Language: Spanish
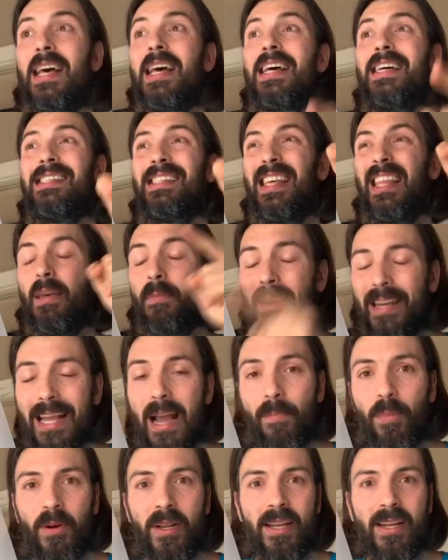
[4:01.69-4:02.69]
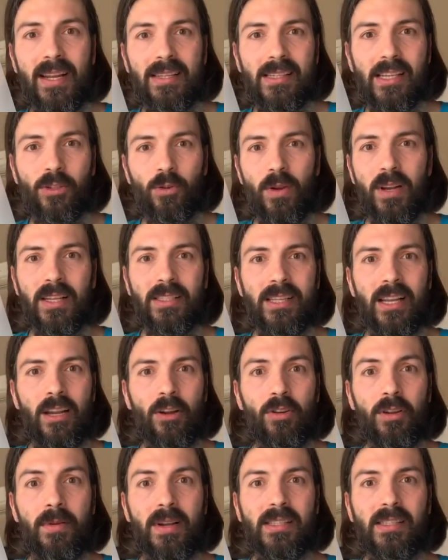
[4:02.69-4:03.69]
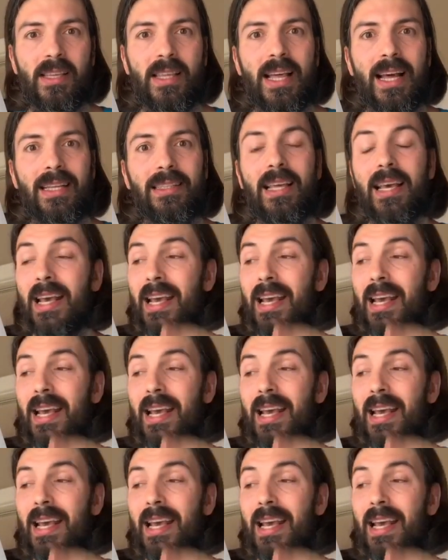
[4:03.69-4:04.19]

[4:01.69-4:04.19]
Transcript: Se debería poner en las escuelas y en la universidad.